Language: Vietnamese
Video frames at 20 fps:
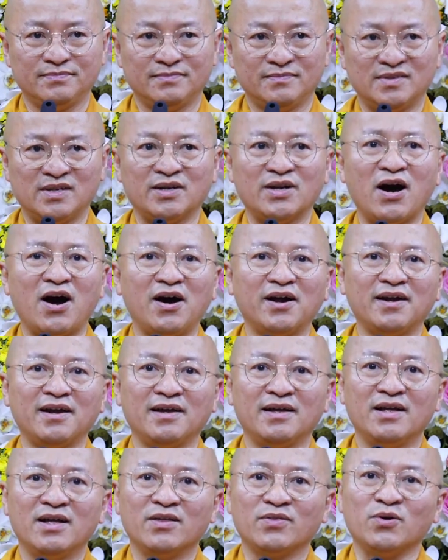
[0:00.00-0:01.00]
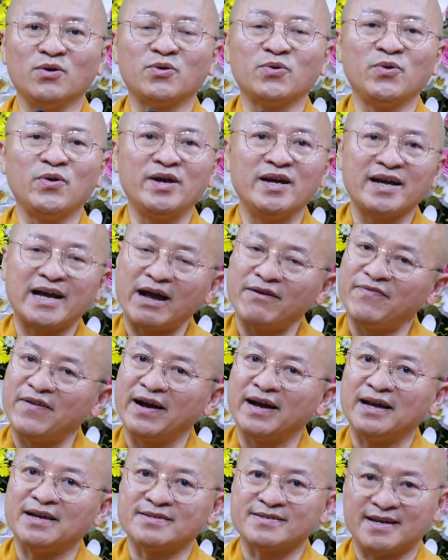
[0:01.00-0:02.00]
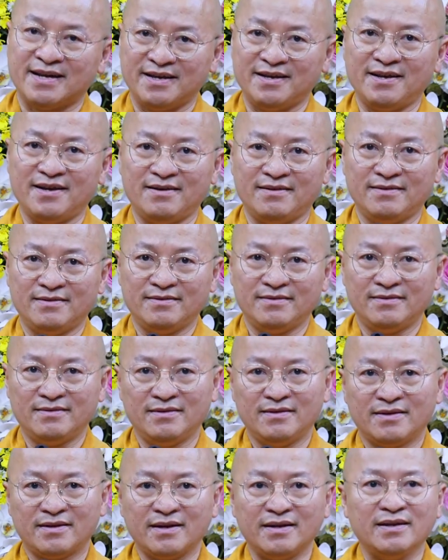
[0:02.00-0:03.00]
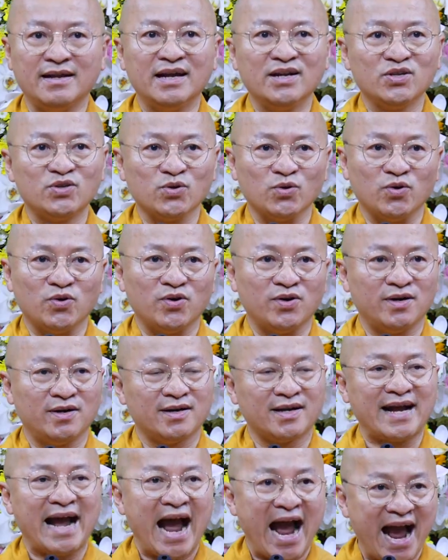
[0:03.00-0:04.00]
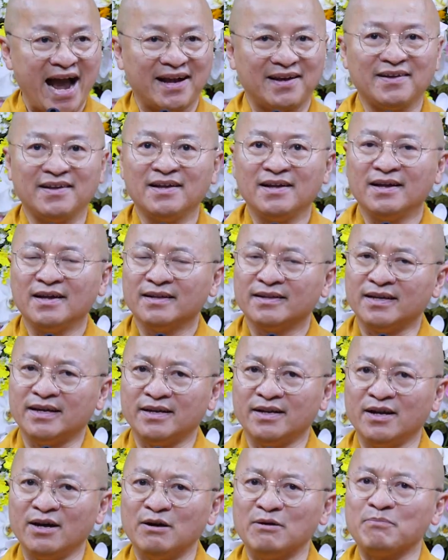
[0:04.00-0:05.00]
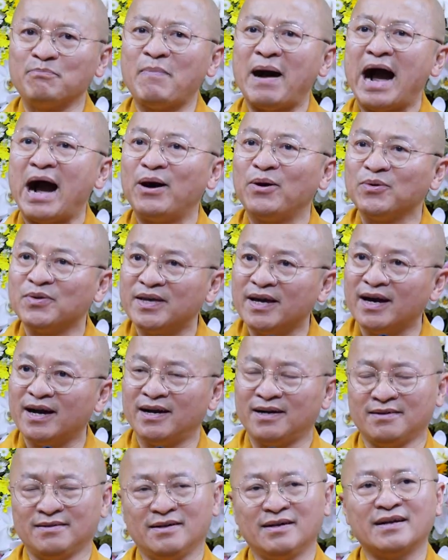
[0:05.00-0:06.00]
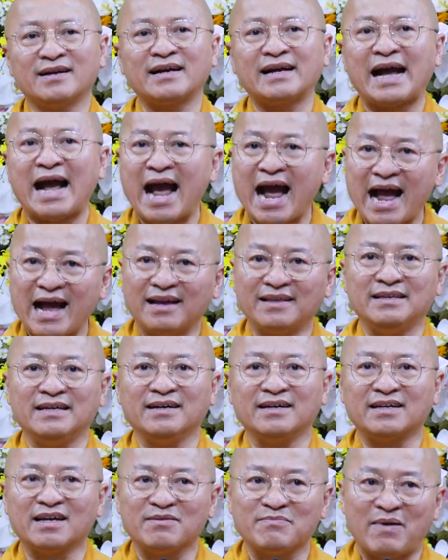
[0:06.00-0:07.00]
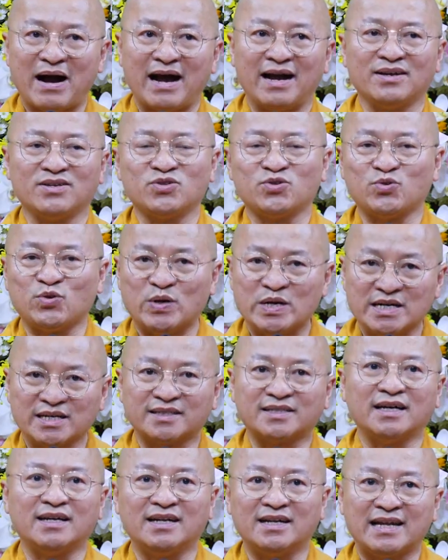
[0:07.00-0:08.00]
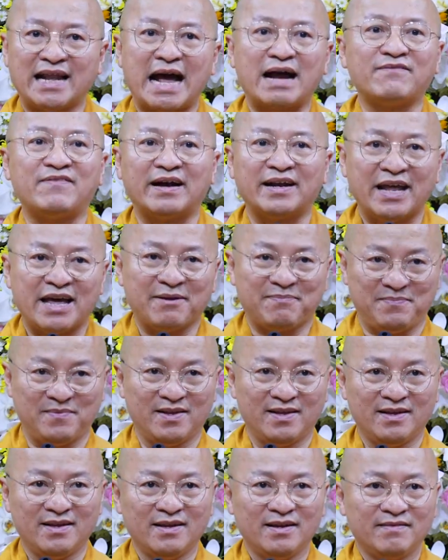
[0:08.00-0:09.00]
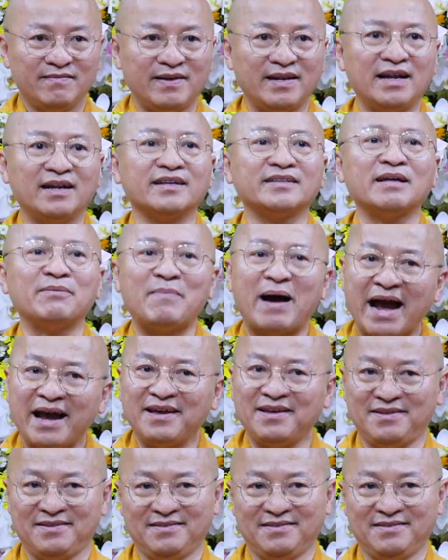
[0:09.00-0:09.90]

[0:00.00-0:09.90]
Do đó đó tôi khuyên các văn nghệ sĩ đó, khi đến chùa ca thì đừng bao giờ ca những cái bài chuyện tình Lan Bà Điệp, vì đây là tầm bậy.